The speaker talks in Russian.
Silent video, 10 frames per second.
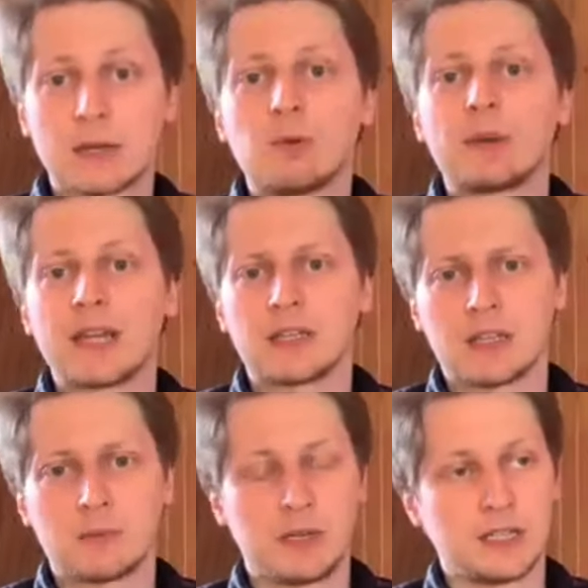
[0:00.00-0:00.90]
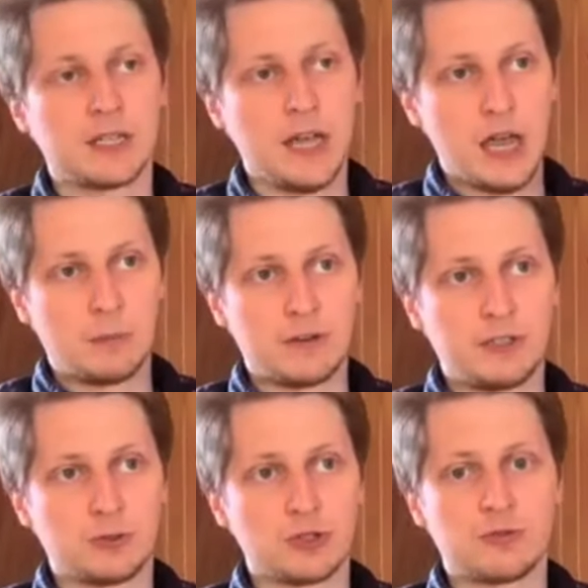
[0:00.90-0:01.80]
понятие драм-балет появилось
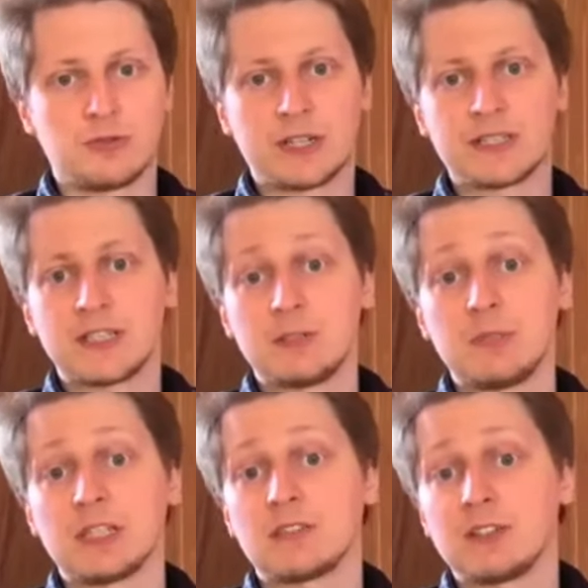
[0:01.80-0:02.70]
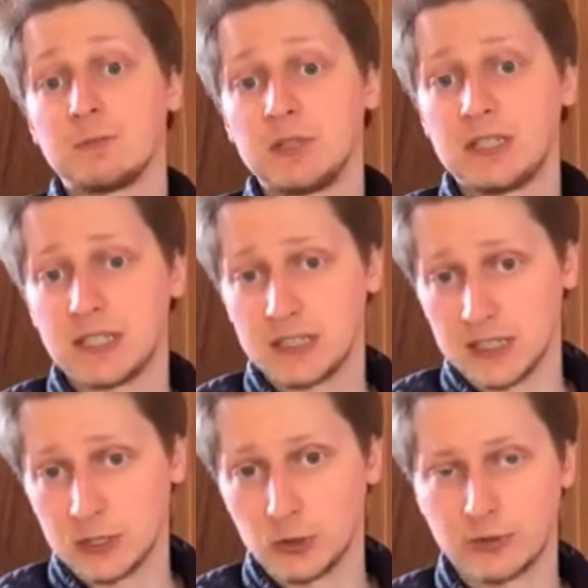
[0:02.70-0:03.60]
уже в конце 70-х, 80-х
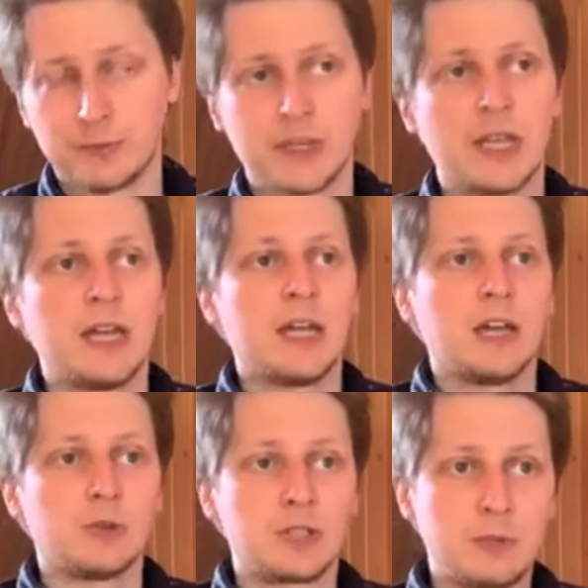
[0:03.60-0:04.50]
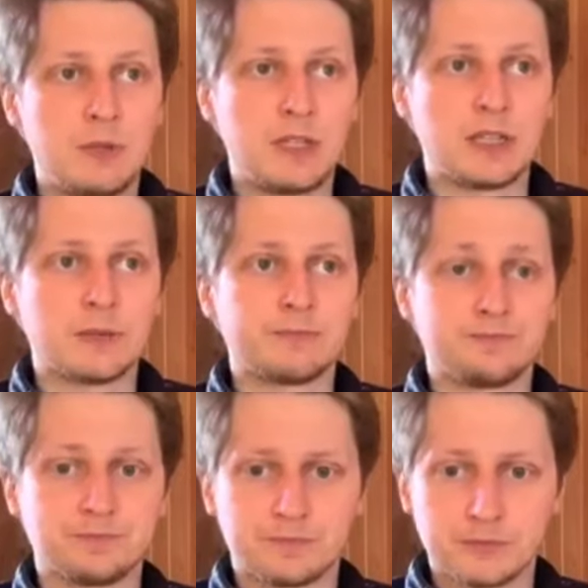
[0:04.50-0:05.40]
годов, но тем не менее,
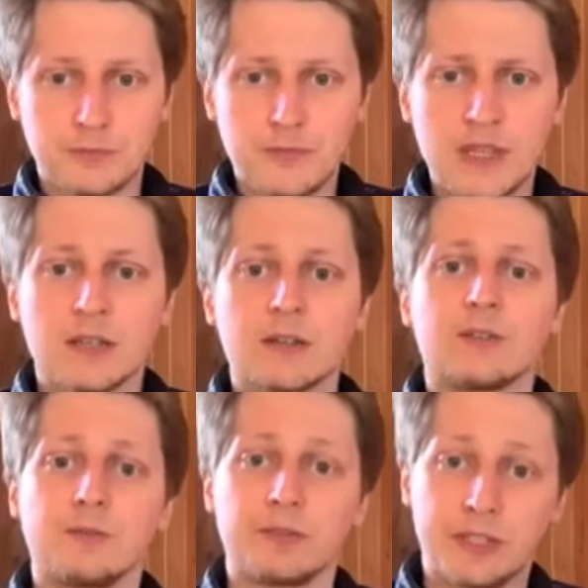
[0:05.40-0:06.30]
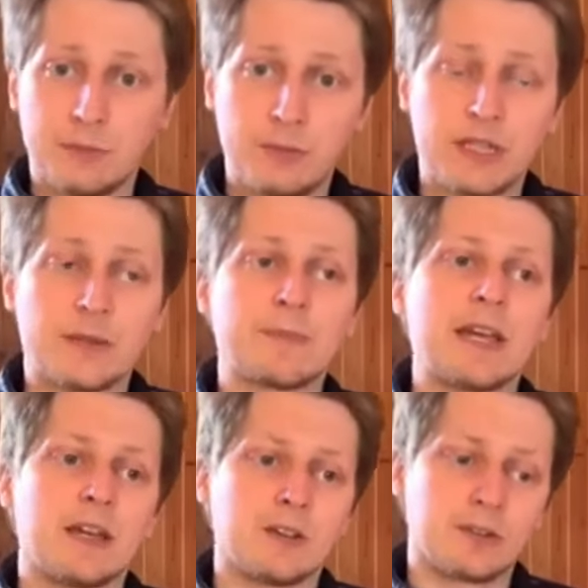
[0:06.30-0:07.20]
тем не менее,
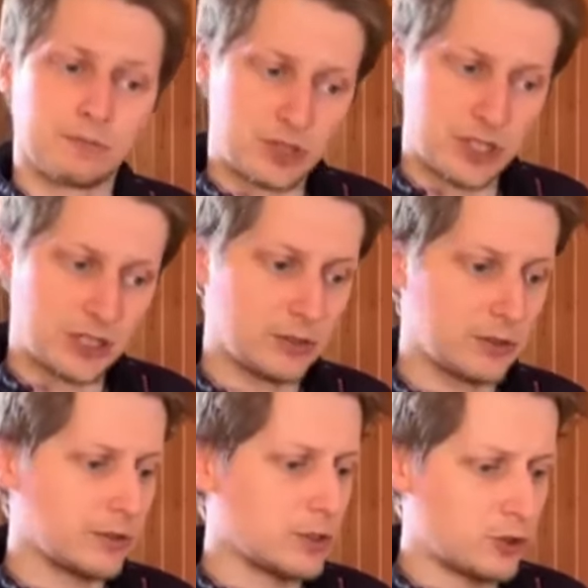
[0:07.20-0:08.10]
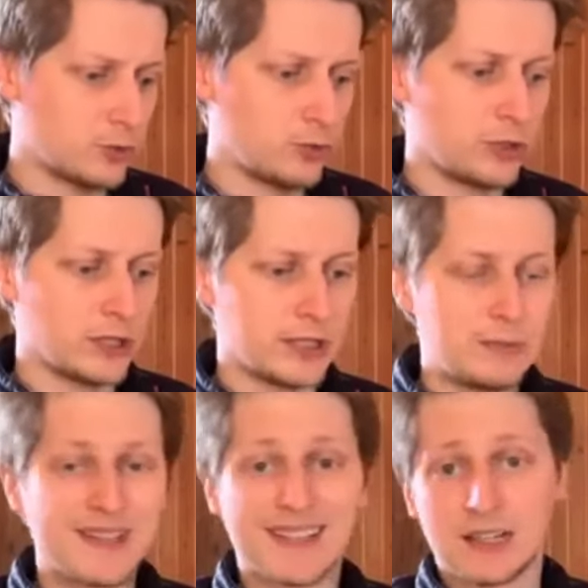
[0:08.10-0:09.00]
сейчас зачастую
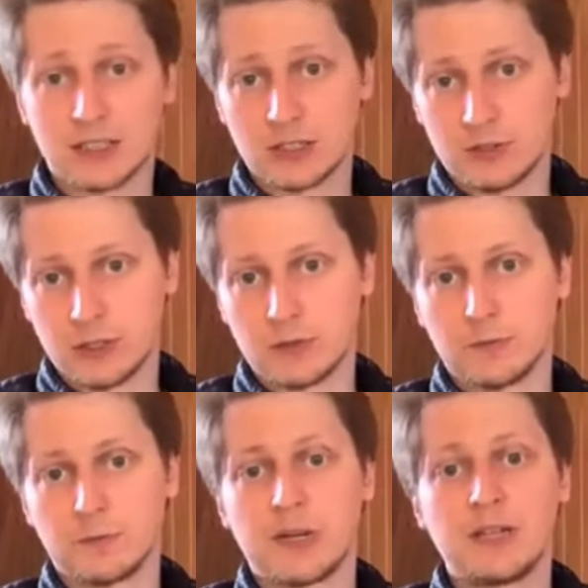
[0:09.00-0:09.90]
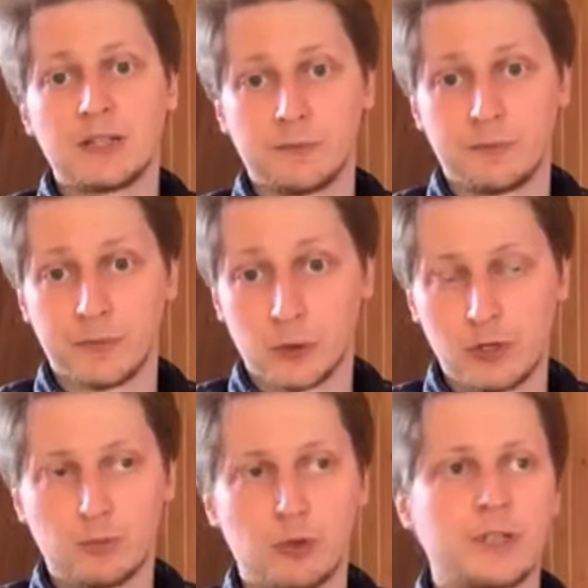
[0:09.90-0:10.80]
именно так называют балеты той
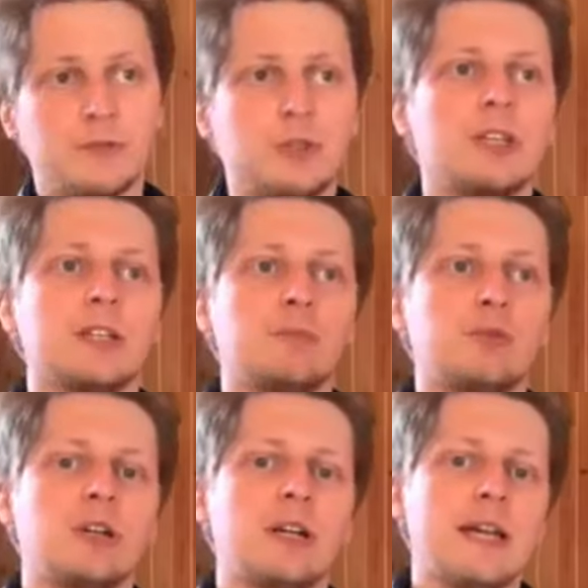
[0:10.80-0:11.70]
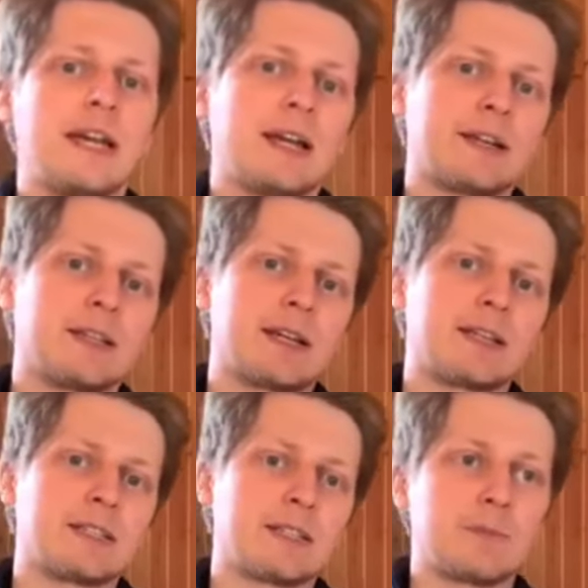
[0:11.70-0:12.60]
эпохи. Все-таки эта эпоха
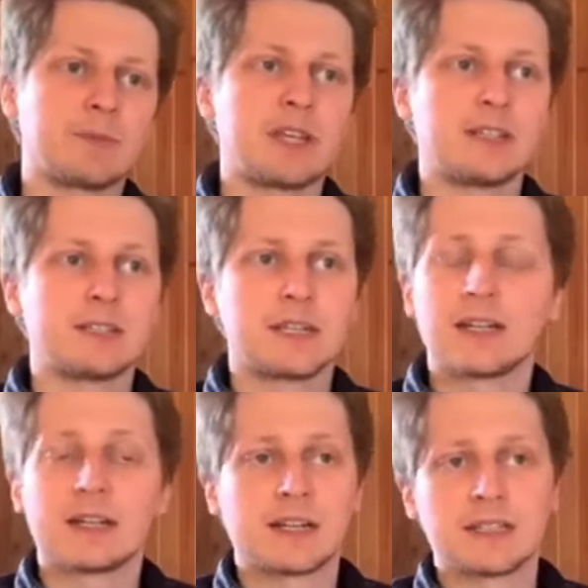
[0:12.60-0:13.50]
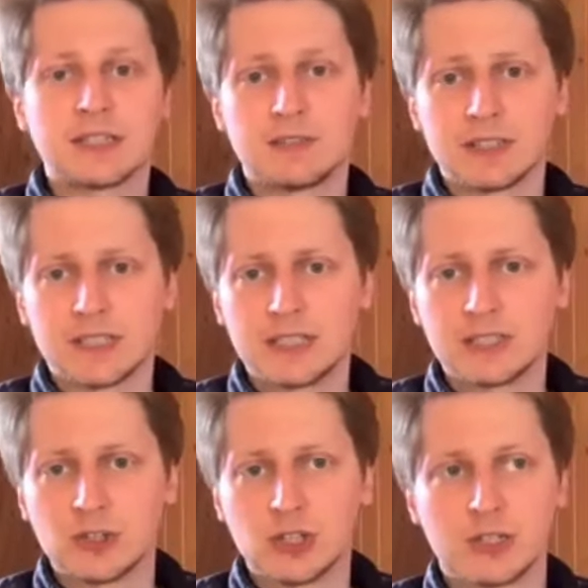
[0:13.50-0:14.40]
конца, 30, э, конца 20-х,
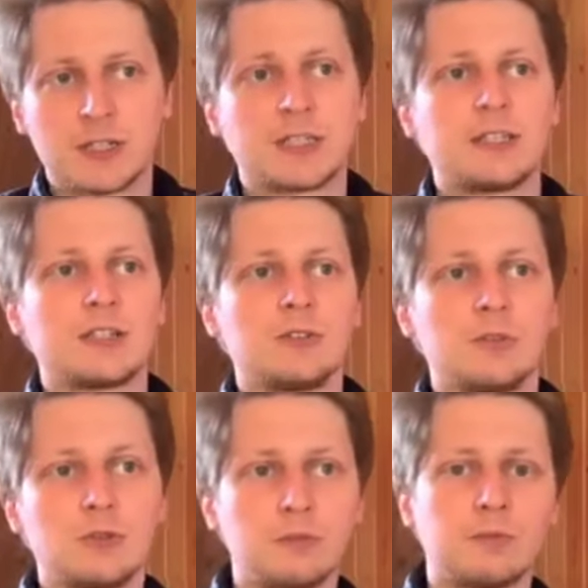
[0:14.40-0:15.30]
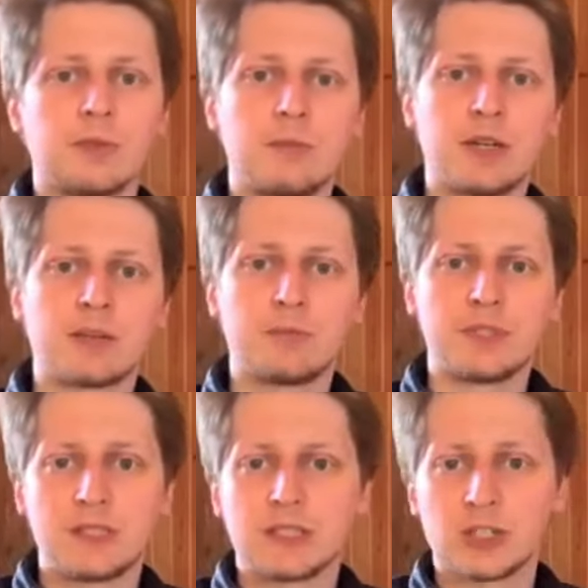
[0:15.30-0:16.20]
начала 30-х до примерно
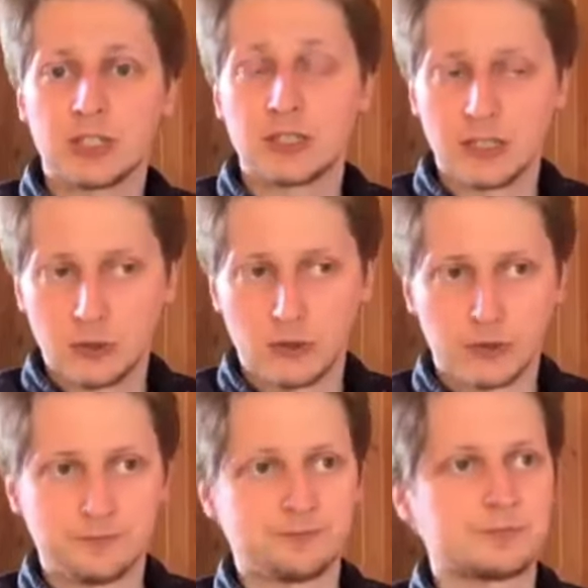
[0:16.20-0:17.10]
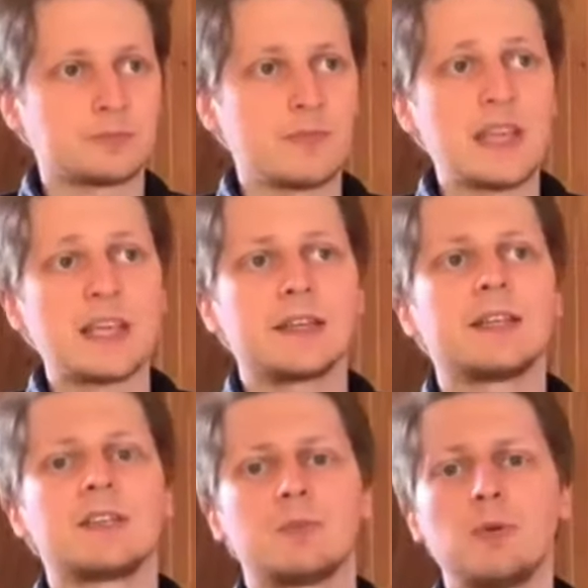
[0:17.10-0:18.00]
50-60-х годов. Если
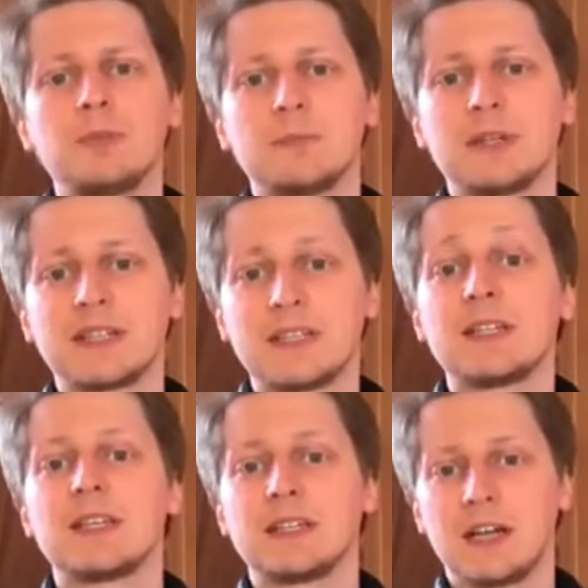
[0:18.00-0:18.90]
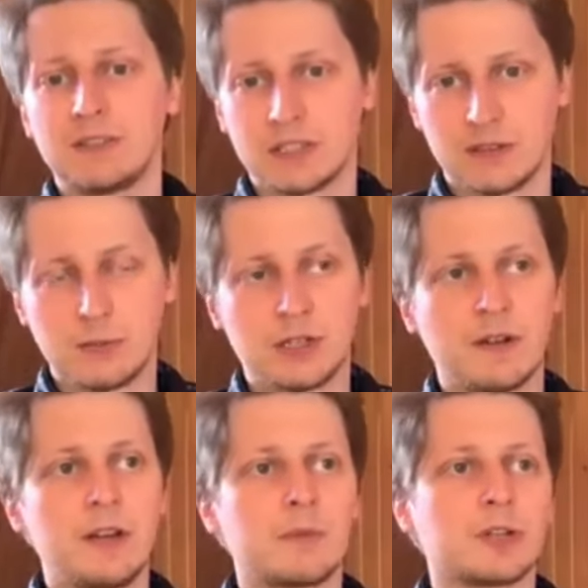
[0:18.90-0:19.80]
вы помните, мы относительно недавно с вами
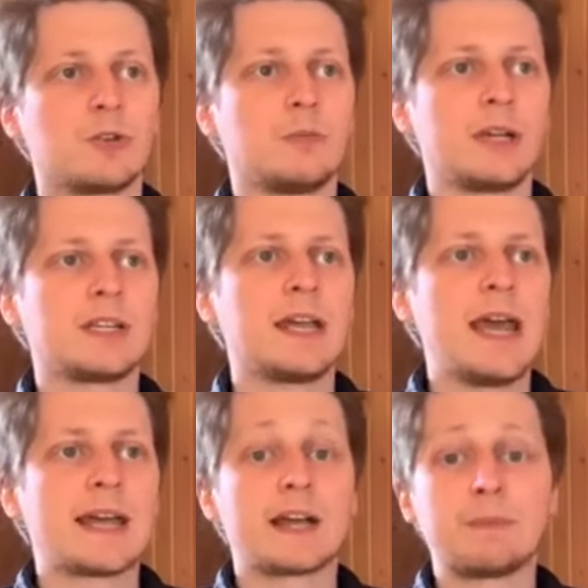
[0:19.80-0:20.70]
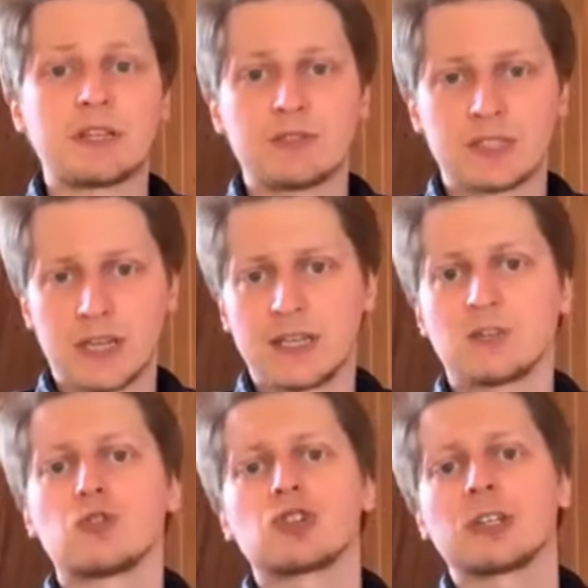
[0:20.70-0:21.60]
говорили про такой балет, как «Медный всадник»,
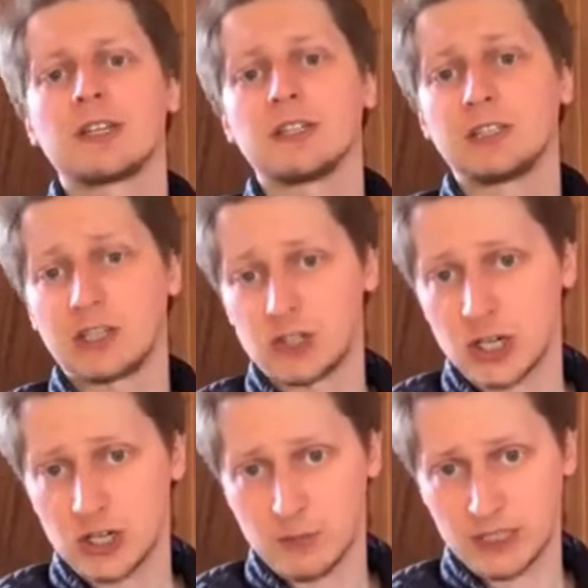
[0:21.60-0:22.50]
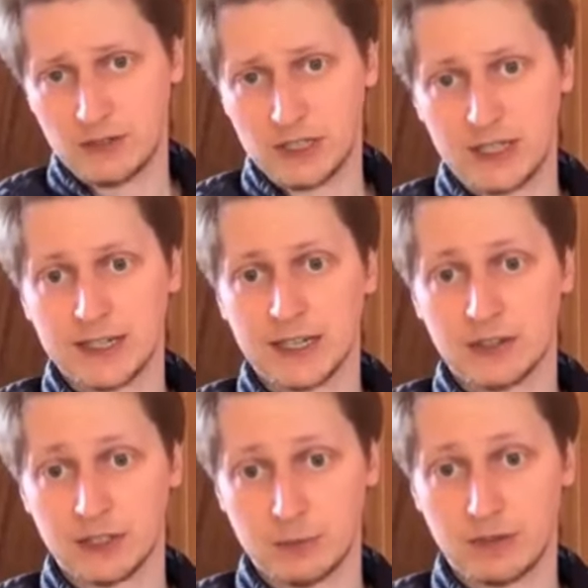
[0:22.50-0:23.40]
тоже один из ярчайших представителей этого
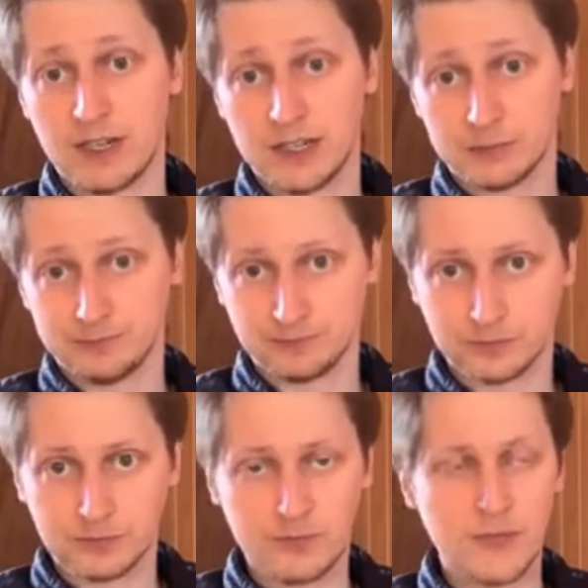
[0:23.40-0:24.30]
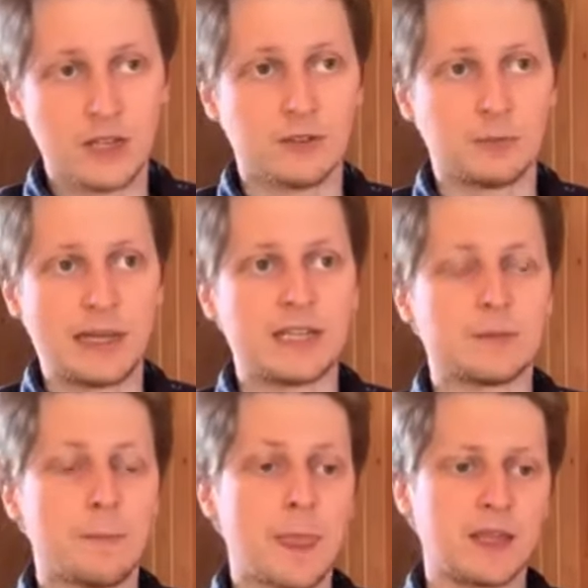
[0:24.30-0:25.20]
направления в балете.
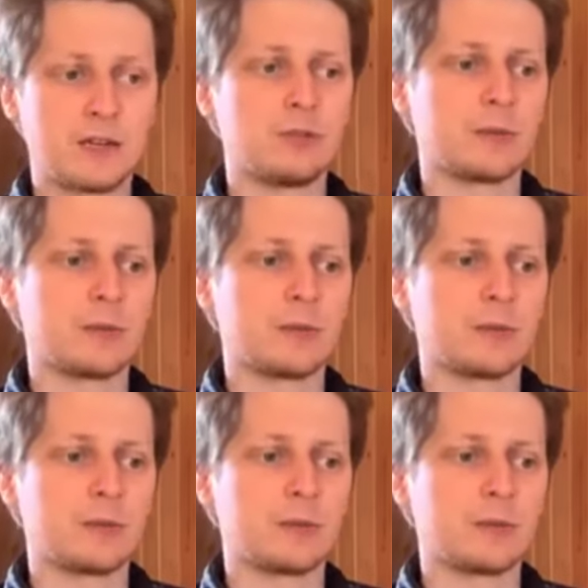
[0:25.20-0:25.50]
Так вот,